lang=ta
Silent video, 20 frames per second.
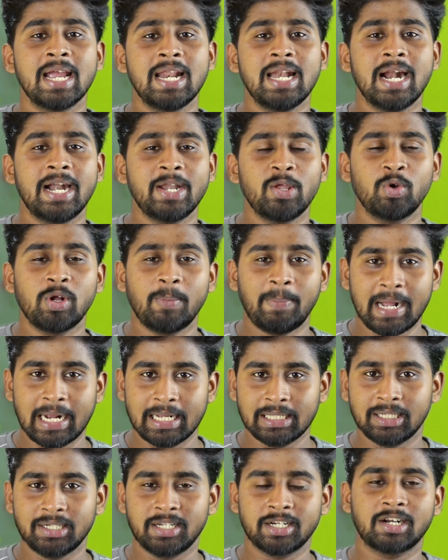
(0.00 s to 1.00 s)
இல்லாட்டி உங்கள்
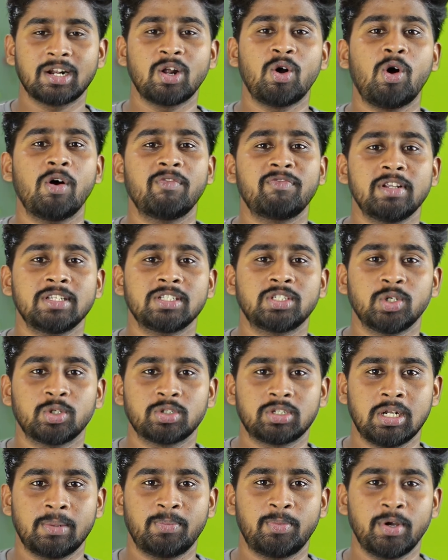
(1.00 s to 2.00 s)
பக்கத்தில் இருக்கிற ஆஃப்லைன்
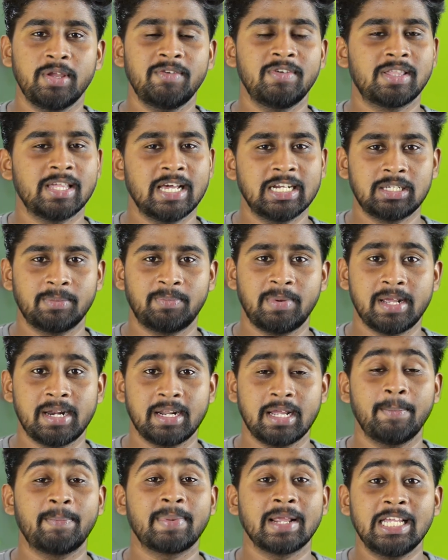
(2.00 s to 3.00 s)
ஸ்டோர்ஸில் போய் விசாரிச்சு
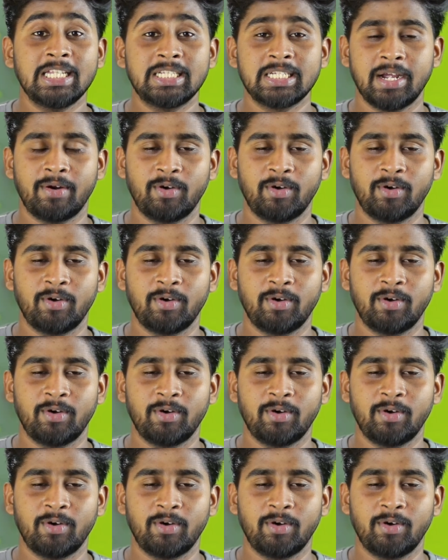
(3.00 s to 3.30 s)
பாருங்கள் ப்ரைஸ்